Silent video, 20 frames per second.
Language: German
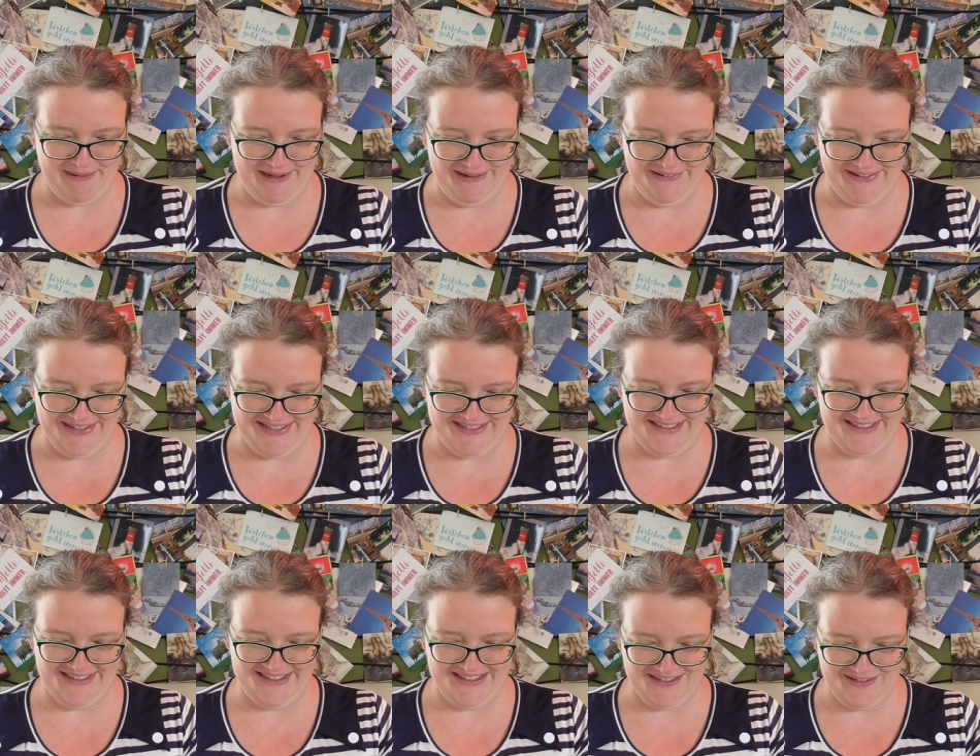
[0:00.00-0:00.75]
brauche
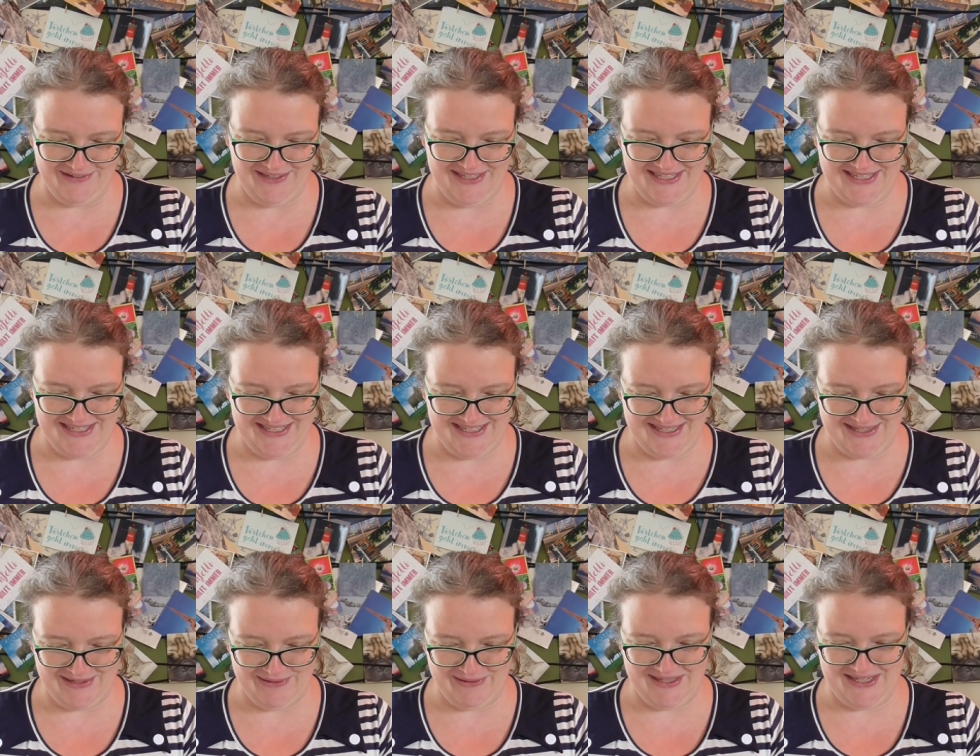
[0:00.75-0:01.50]
ich den natürlich
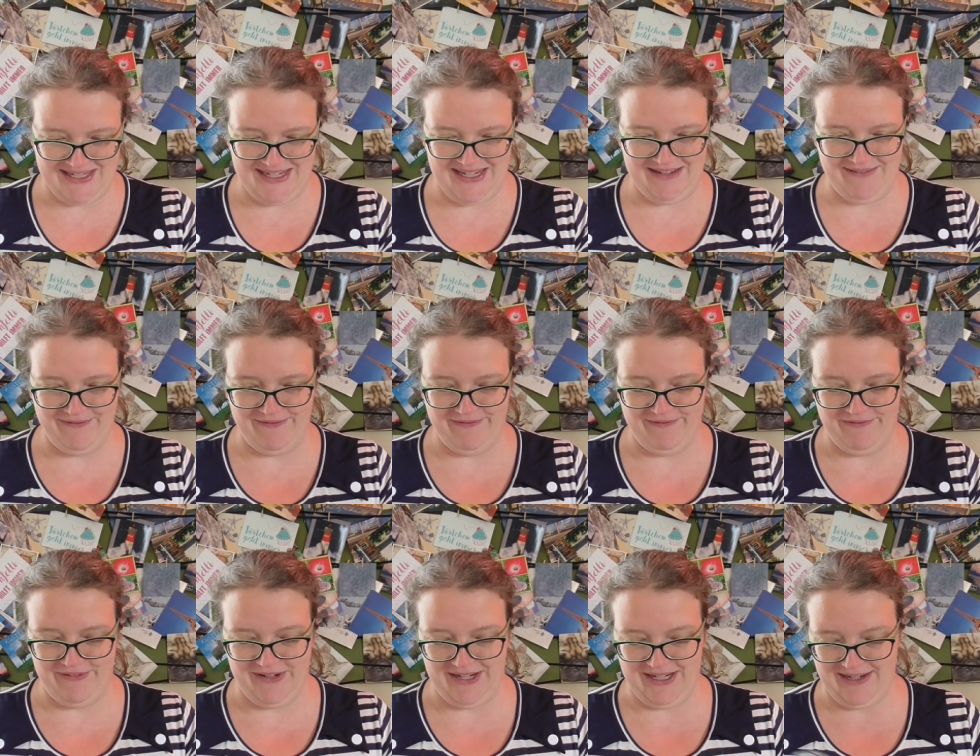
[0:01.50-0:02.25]
nicht zu ziehen,
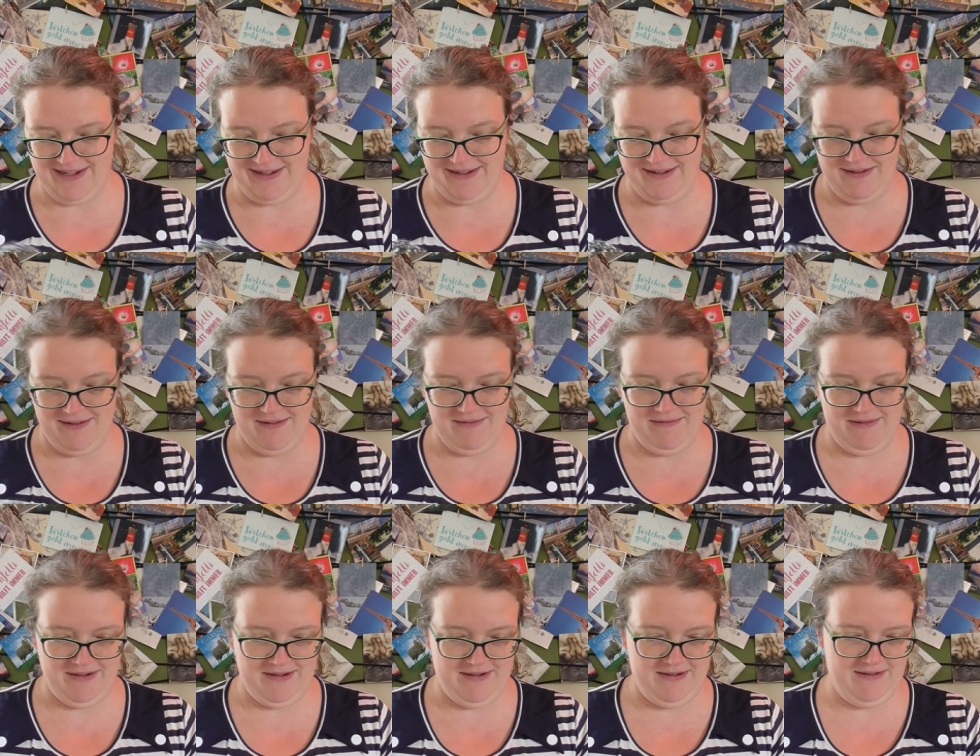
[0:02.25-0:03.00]

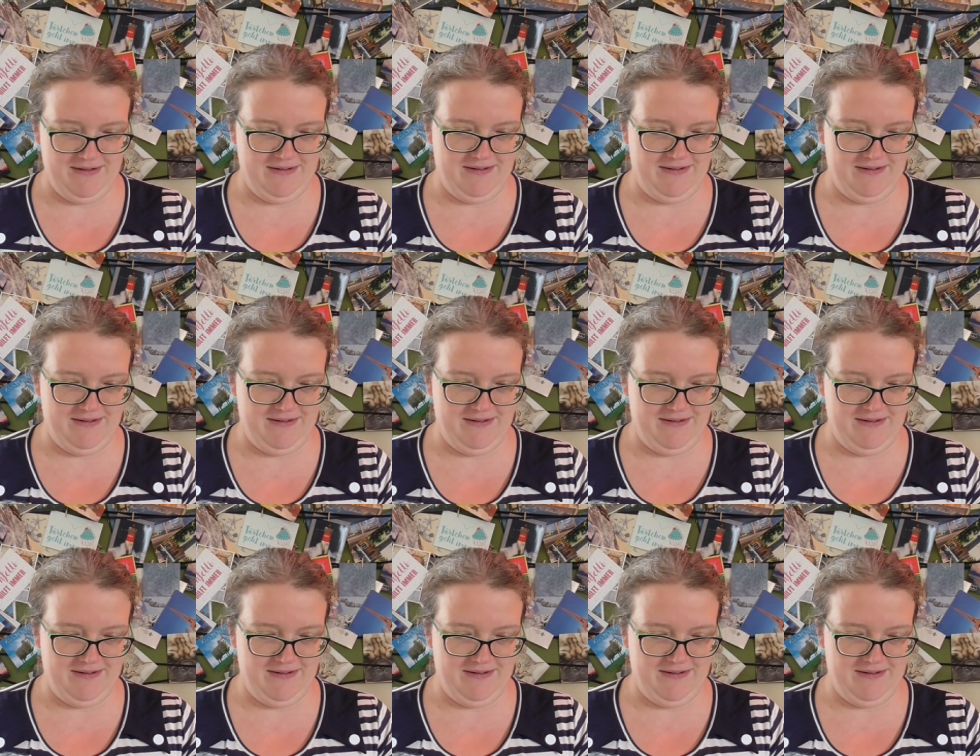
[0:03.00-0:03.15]
weil